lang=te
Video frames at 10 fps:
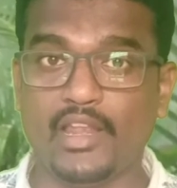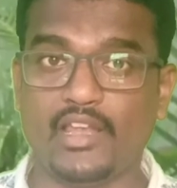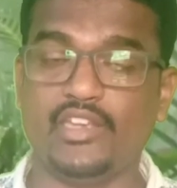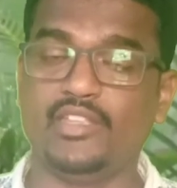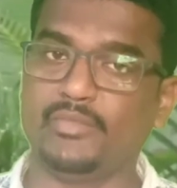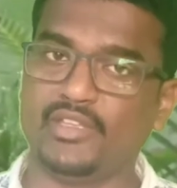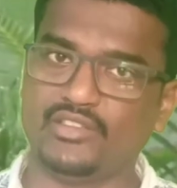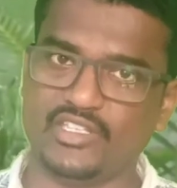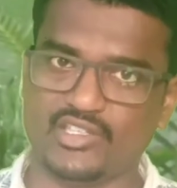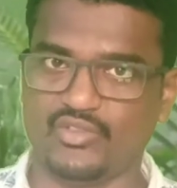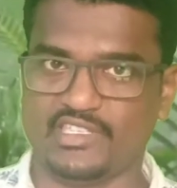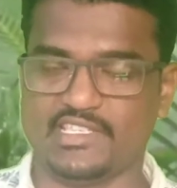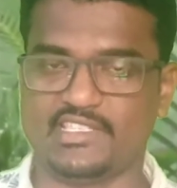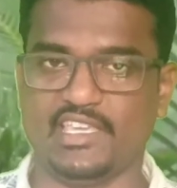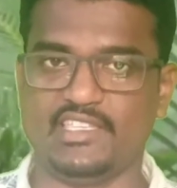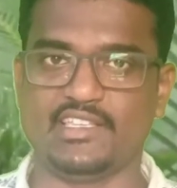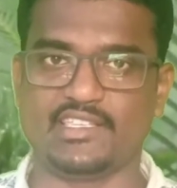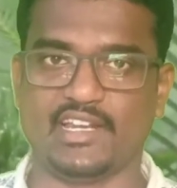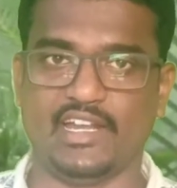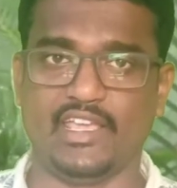మెలాన్ని మీరు తీసుకొచ్చేసి ఏం
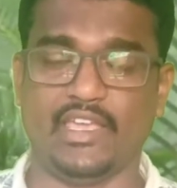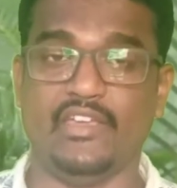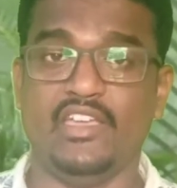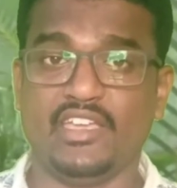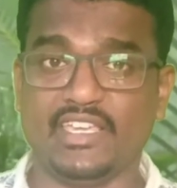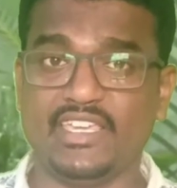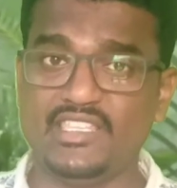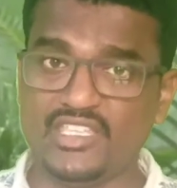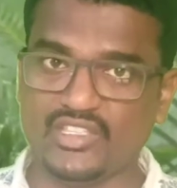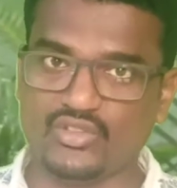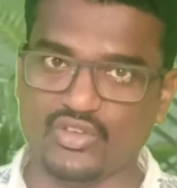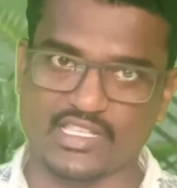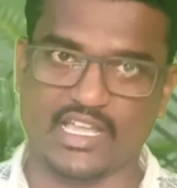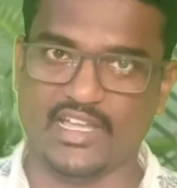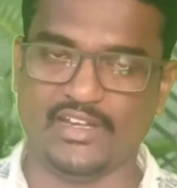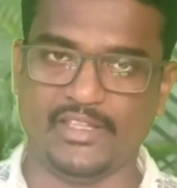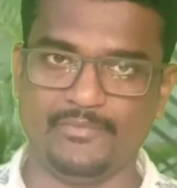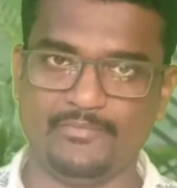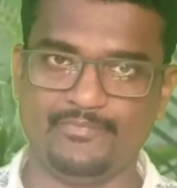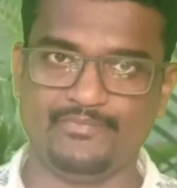చేస్తారంటే గింజతో సహా అండి
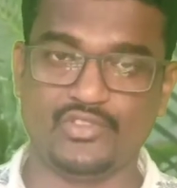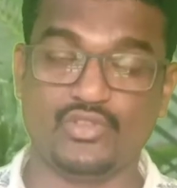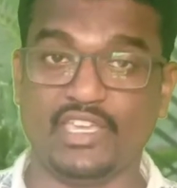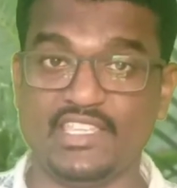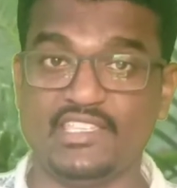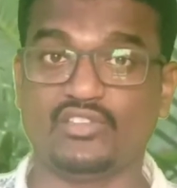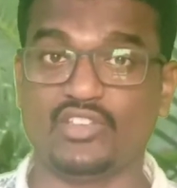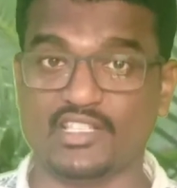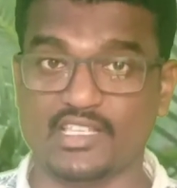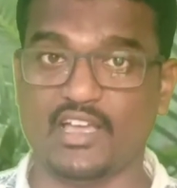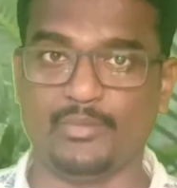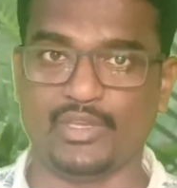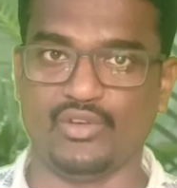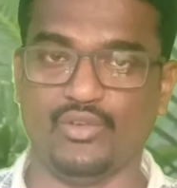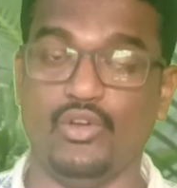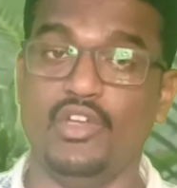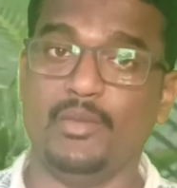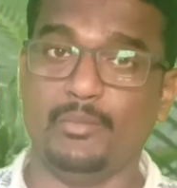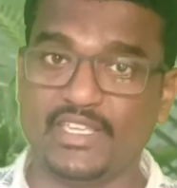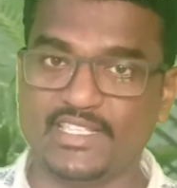సో గింజతో సహా మీరు
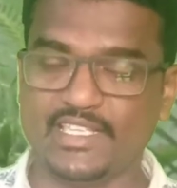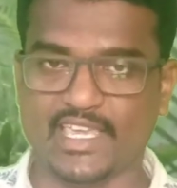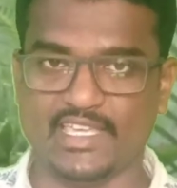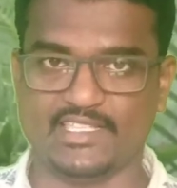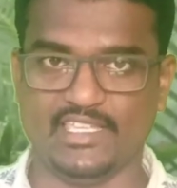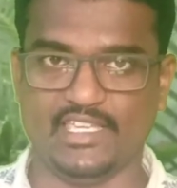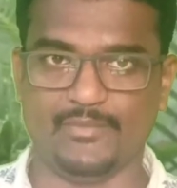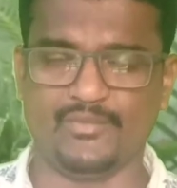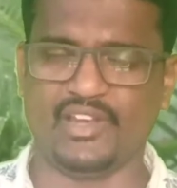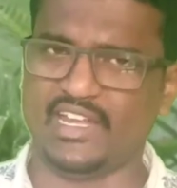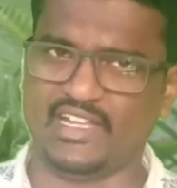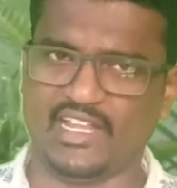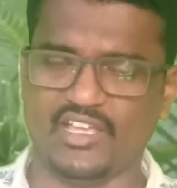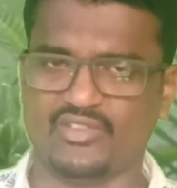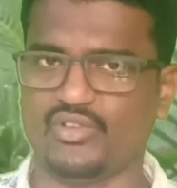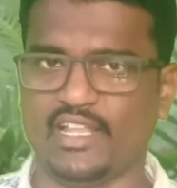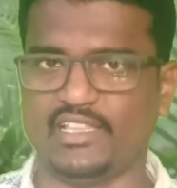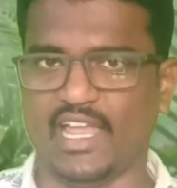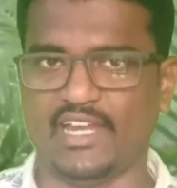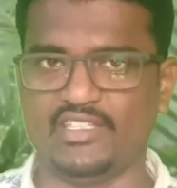మిక్సీకి వేసి లైట్గా షుగర్
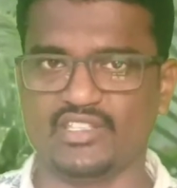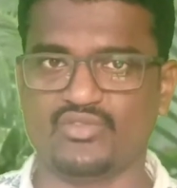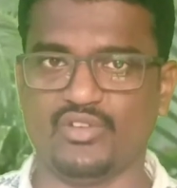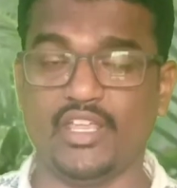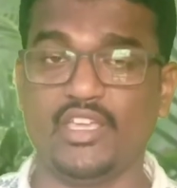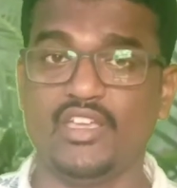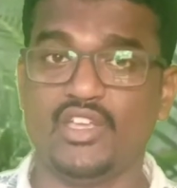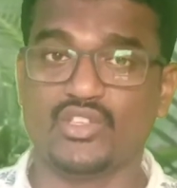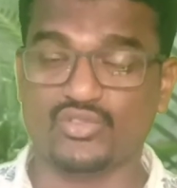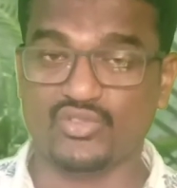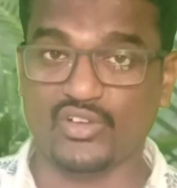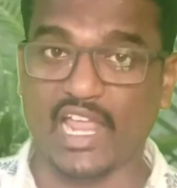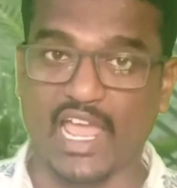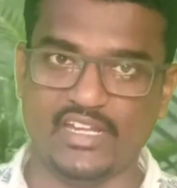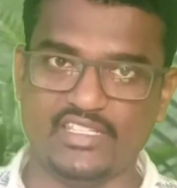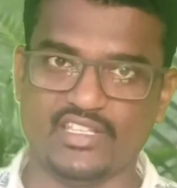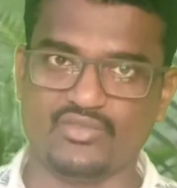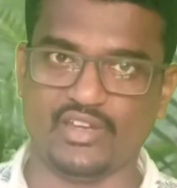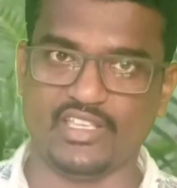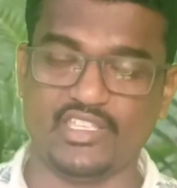అయితే యాడ్ చేసుకోండి సో షుగర్ యాడ్
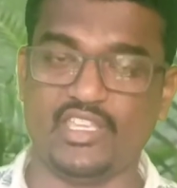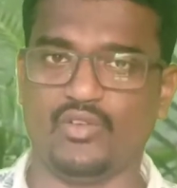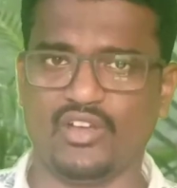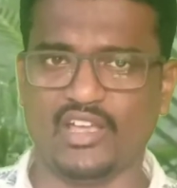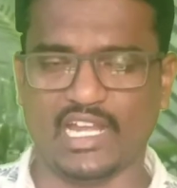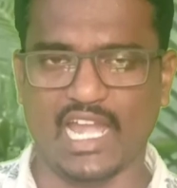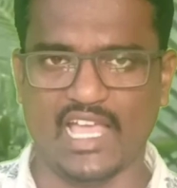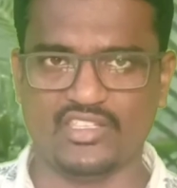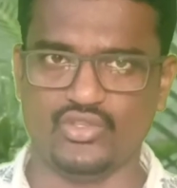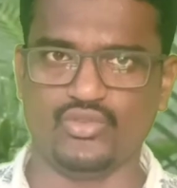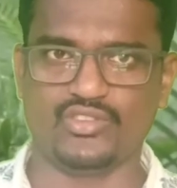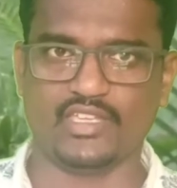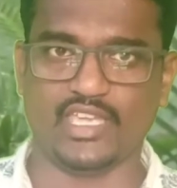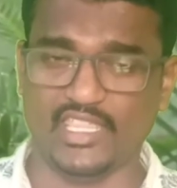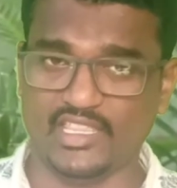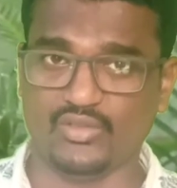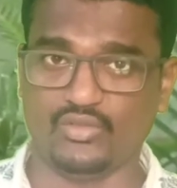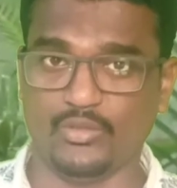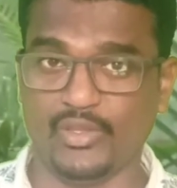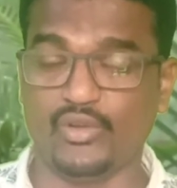చేసుకునేసి ఒక గ్లాస్ జ్యూస్ ఏదైతే
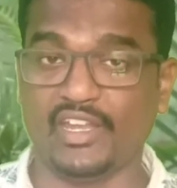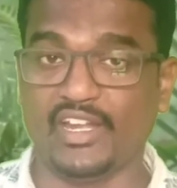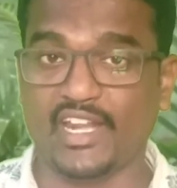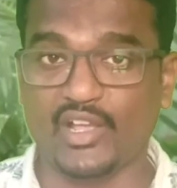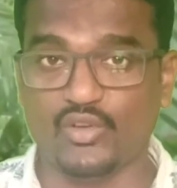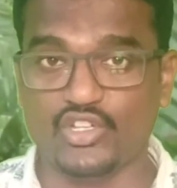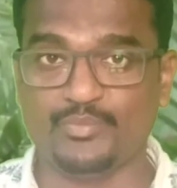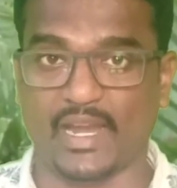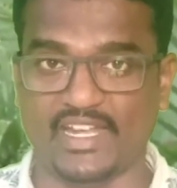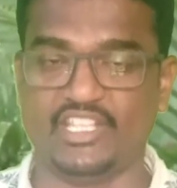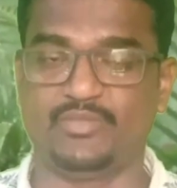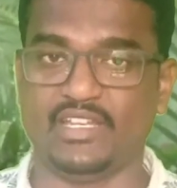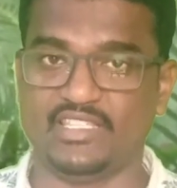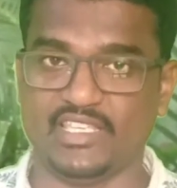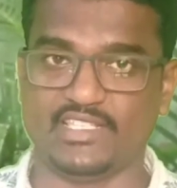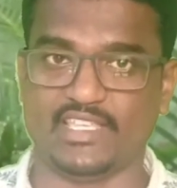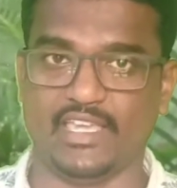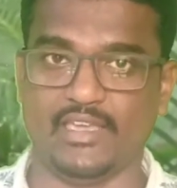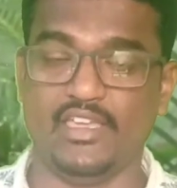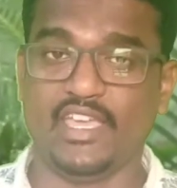ఉందో మీరు ఇంటర్ కోర్స్ పార్టిసిపేట్ చేసే
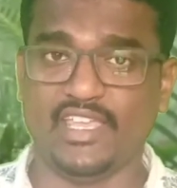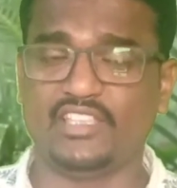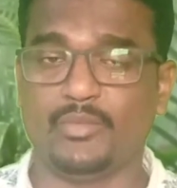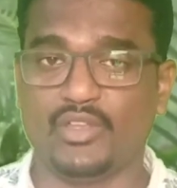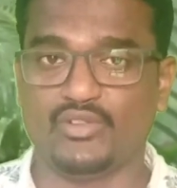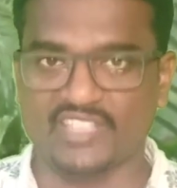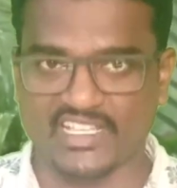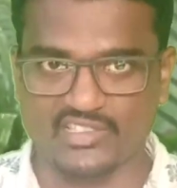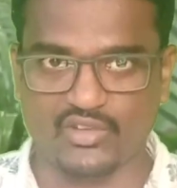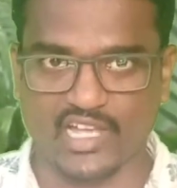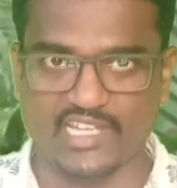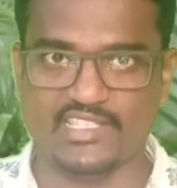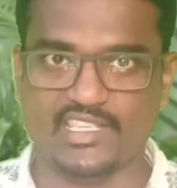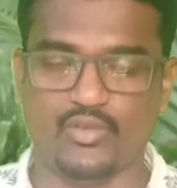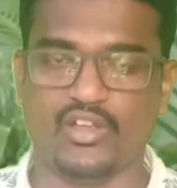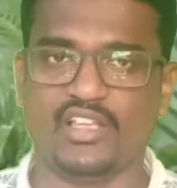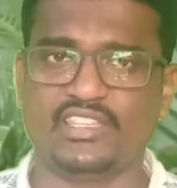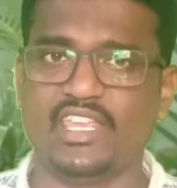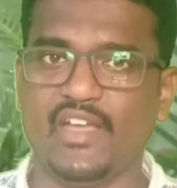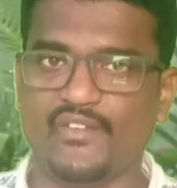ఏదైతే మీరు సెక్స్లో కలిసే ఒక
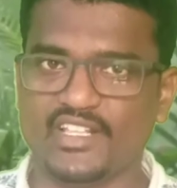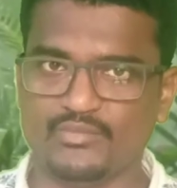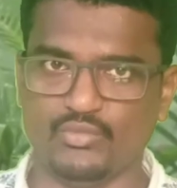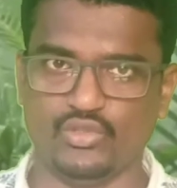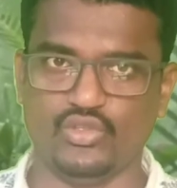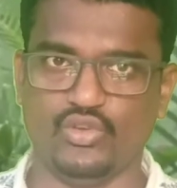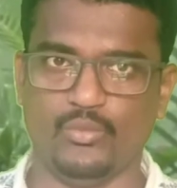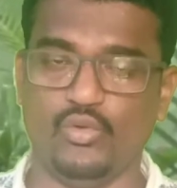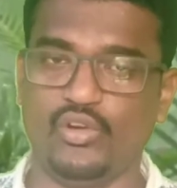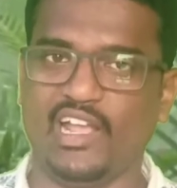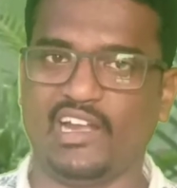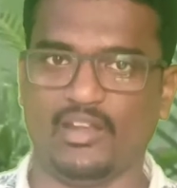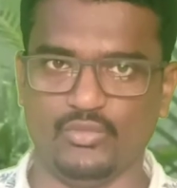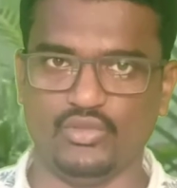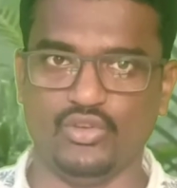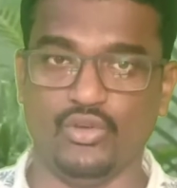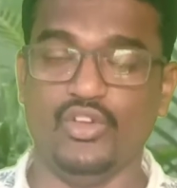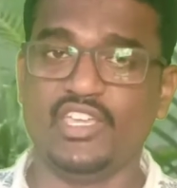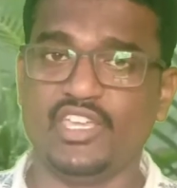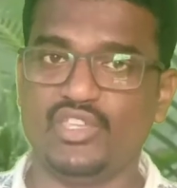త్రీ అవర్స్ ముందు మూడు గంటల ముందు
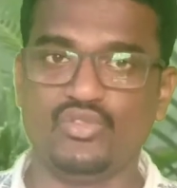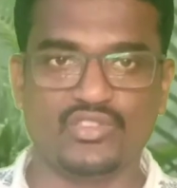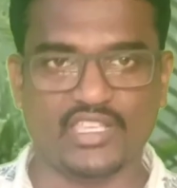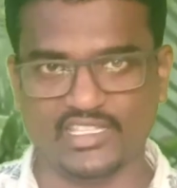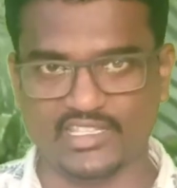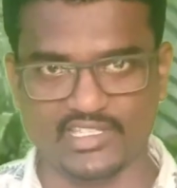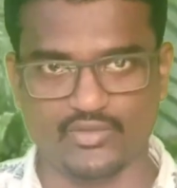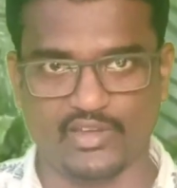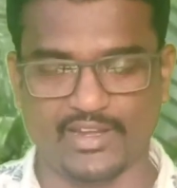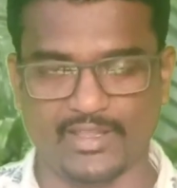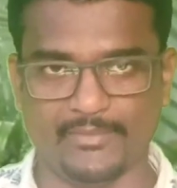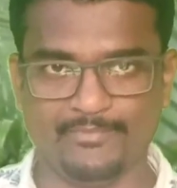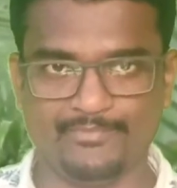ఈ జ్యూస్ అయితే తీసుకోవాలండి